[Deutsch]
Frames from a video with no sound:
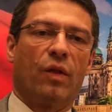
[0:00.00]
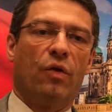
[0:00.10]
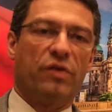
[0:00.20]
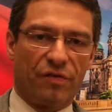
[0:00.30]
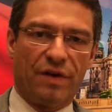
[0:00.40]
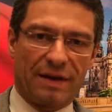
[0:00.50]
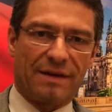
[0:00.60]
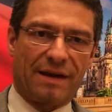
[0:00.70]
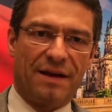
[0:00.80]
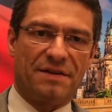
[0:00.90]
Und die
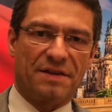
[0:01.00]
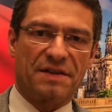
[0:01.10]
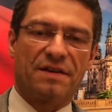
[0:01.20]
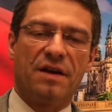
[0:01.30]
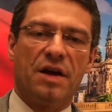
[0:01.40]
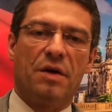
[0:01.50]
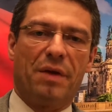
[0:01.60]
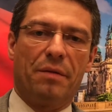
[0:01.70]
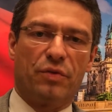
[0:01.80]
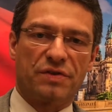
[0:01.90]
Wirklichkeit ist,
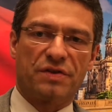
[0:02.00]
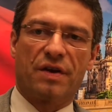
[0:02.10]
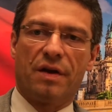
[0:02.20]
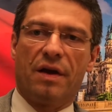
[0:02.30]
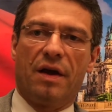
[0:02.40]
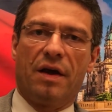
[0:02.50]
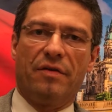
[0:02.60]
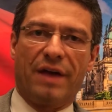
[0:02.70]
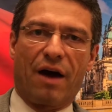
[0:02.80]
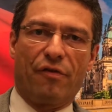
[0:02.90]
man muss
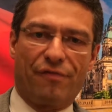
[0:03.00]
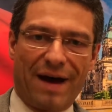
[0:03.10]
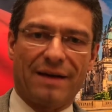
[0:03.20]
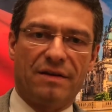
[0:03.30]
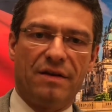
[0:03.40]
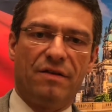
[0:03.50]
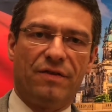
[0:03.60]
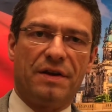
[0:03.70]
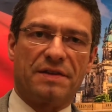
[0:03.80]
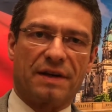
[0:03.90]
darauf warten, wie
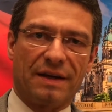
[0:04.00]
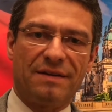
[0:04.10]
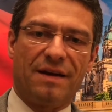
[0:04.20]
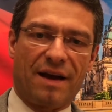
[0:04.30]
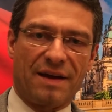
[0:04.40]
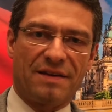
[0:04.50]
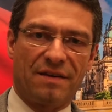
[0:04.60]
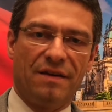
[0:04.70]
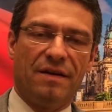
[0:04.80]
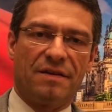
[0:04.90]
das Richterrecht
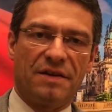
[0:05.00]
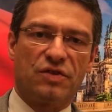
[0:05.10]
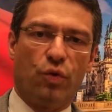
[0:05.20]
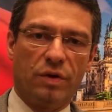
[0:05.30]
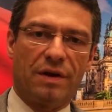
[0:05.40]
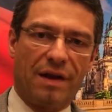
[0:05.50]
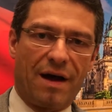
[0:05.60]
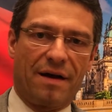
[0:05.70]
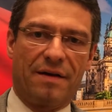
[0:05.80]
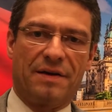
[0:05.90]
diese
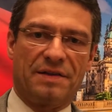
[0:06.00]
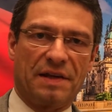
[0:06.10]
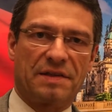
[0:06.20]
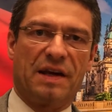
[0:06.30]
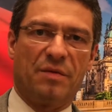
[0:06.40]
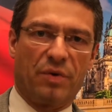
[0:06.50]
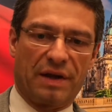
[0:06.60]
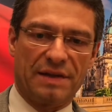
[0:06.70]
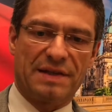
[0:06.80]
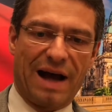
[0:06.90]
unklare Gesetzgebung
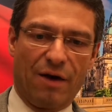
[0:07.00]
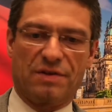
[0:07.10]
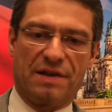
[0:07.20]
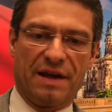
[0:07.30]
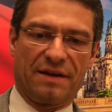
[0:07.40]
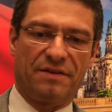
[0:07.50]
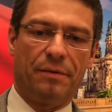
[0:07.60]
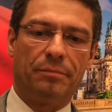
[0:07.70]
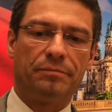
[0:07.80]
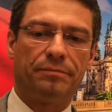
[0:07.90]
jetzt auslegt.
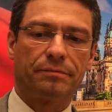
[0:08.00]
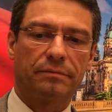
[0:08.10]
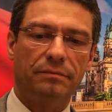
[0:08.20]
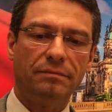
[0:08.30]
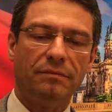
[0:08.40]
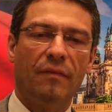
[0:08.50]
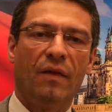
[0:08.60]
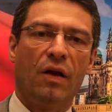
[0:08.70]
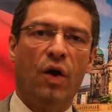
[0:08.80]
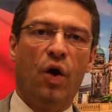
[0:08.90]

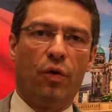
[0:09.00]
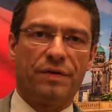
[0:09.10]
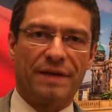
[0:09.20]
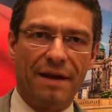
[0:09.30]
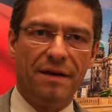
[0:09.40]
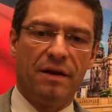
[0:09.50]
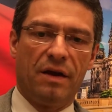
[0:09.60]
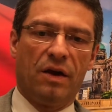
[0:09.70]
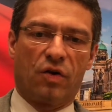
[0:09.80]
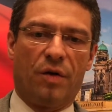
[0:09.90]
Und dann
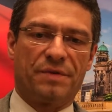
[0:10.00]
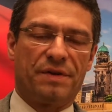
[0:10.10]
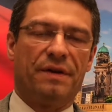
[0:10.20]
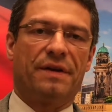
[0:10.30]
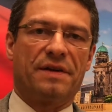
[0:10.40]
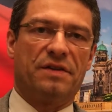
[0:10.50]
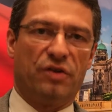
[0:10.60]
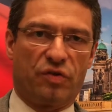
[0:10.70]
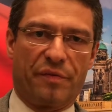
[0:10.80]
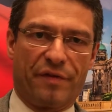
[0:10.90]
kommt das
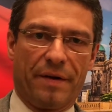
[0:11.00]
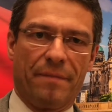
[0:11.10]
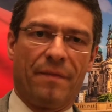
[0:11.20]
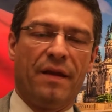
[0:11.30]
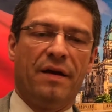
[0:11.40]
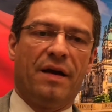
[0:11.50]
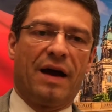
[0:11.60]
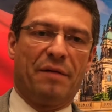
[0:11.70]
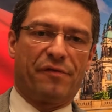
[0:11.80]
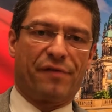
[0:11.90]
i-Tüpfel.
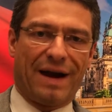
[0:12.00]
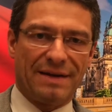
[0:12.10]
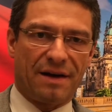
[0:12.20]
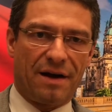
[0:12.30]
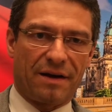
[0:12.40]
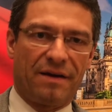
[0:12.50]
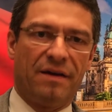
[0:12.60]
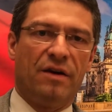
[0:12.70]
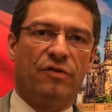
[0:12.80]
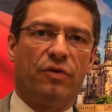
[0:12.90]
Am Freitag
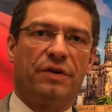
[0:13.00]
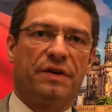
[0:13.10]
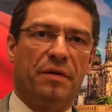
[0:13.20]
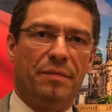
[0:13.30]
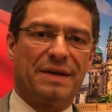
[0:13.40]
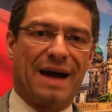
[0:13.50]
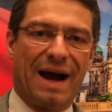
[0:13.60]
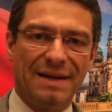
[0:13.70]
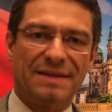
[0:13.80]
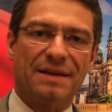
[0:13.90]
wurde mit
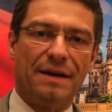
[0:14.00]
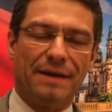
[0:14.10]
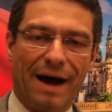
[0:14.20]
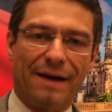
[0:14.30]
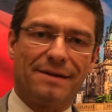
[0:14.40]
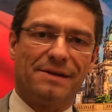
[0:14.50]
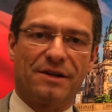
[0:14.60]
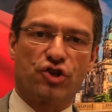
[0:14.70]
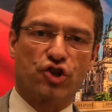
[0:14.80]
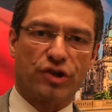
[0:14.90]
heißer Nadel
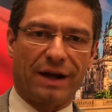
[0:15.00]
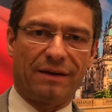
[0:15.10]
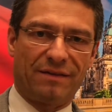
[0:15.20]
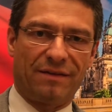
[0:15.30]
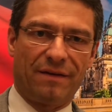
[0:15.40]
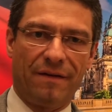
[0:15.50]
gestrickt